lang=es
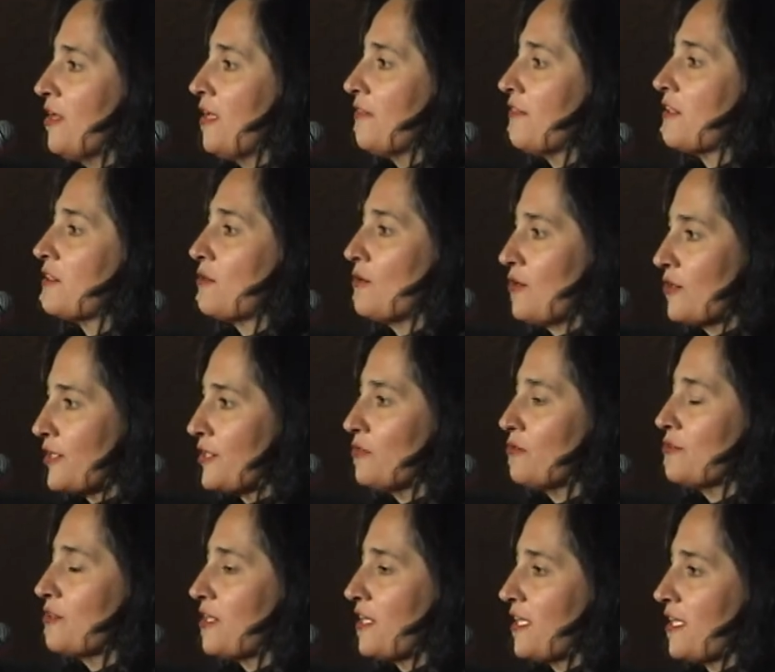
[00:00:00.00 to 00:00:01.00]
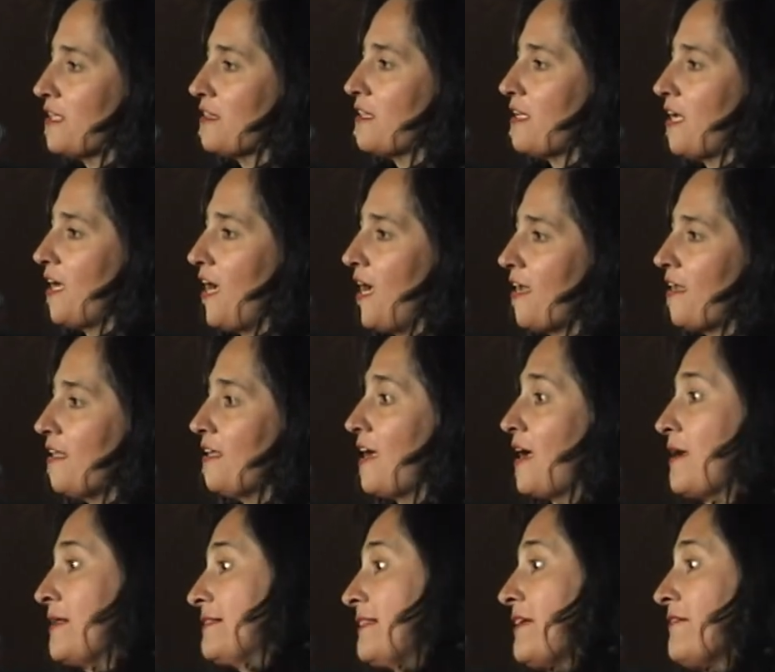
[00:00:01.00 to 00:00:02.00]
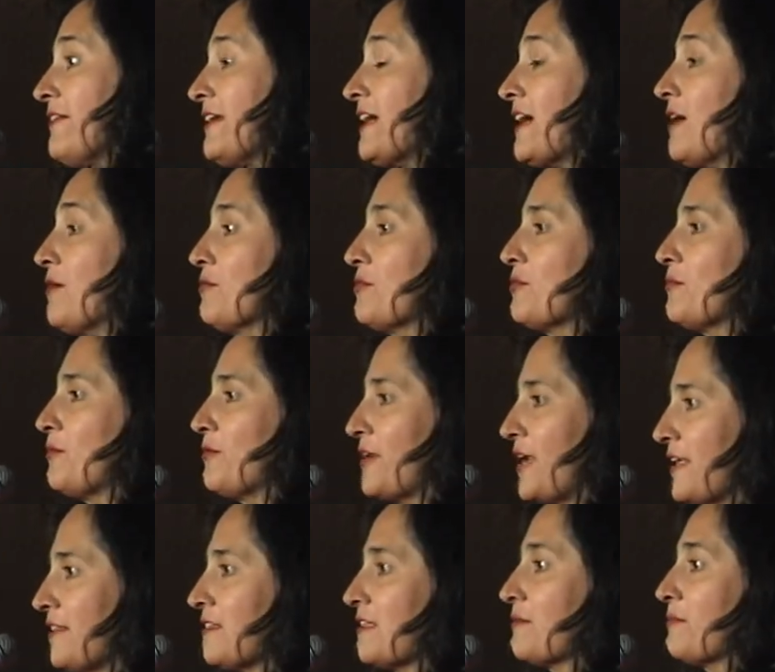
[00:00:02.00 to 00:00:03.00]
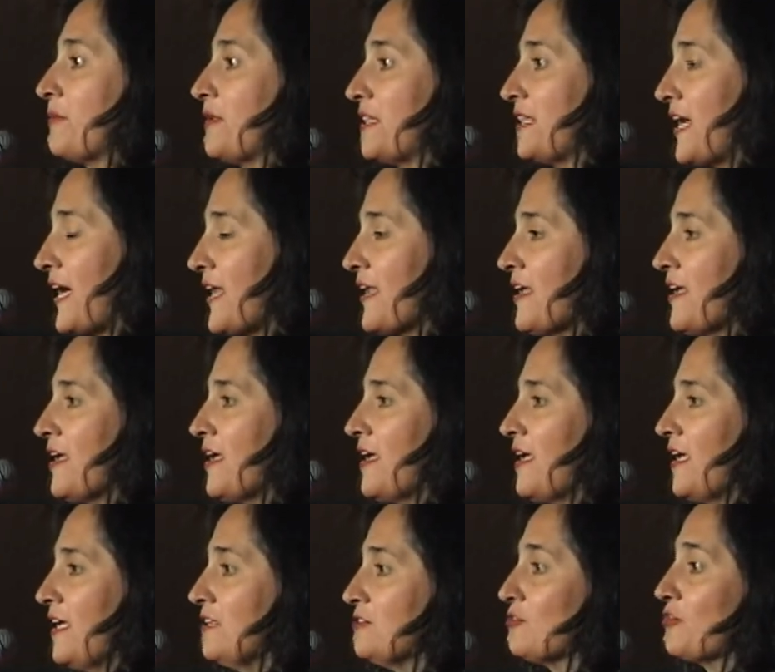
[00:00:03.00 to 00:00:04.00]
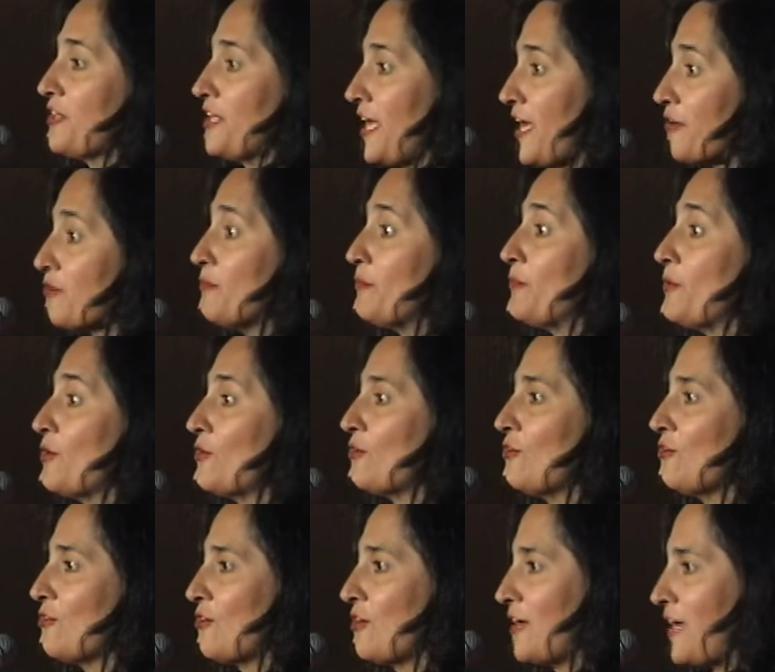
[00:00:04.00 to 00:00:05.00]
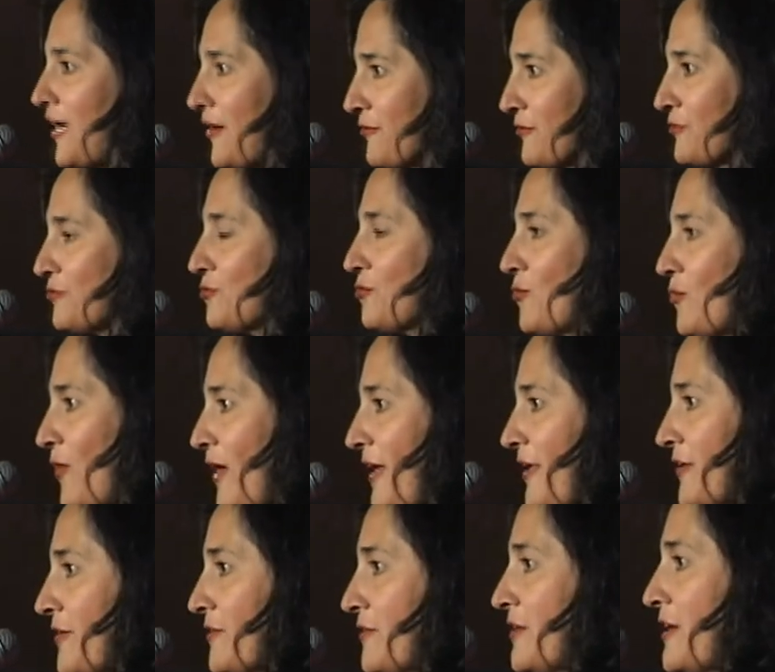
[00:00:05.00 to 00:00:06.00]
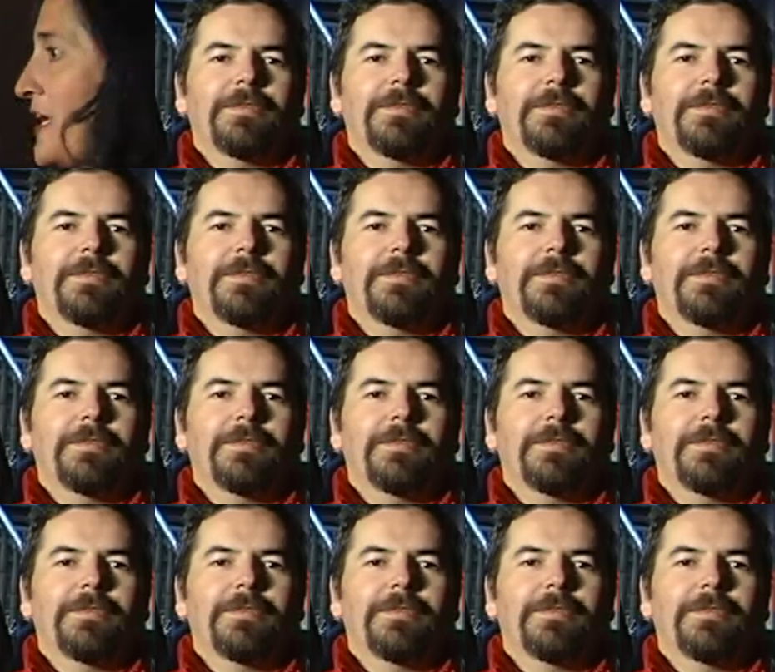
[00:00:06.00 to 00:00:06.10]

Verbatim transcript: de lo que tú nos quieres entregar y tal vez cada uno podrá interpretar y soñar un poco con cada uno de tus cuadros.